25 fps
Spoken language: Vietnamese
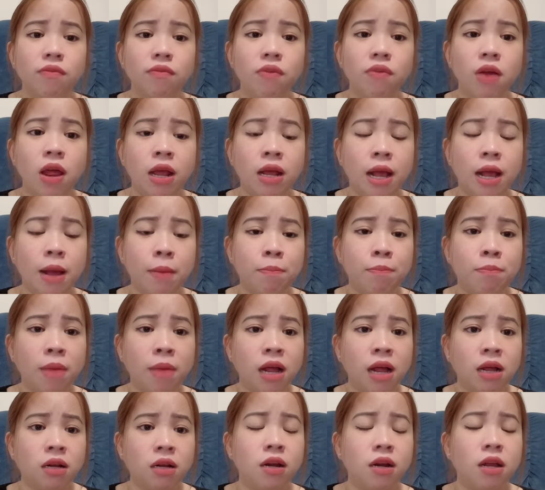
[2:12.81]
về gặp
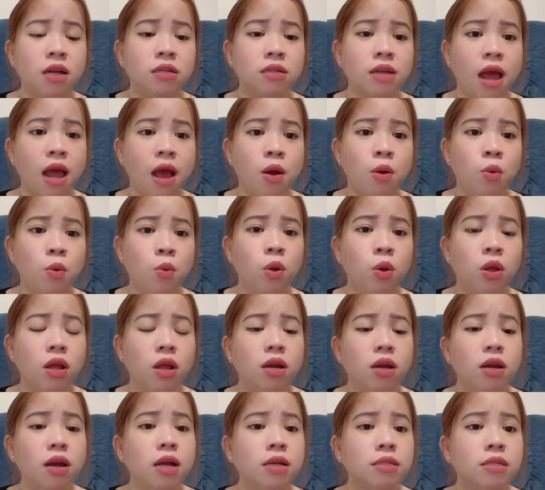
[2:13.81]
mặt lần đầu
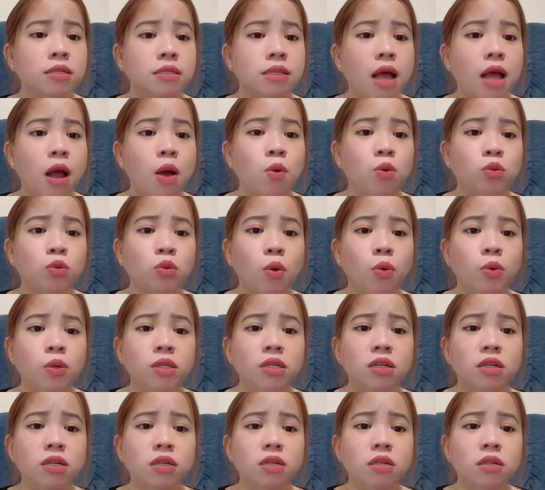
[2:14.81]
lần sau tổ
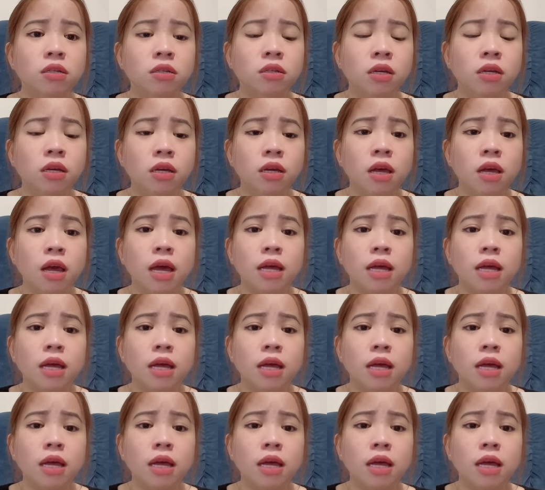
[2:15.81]
chức cưới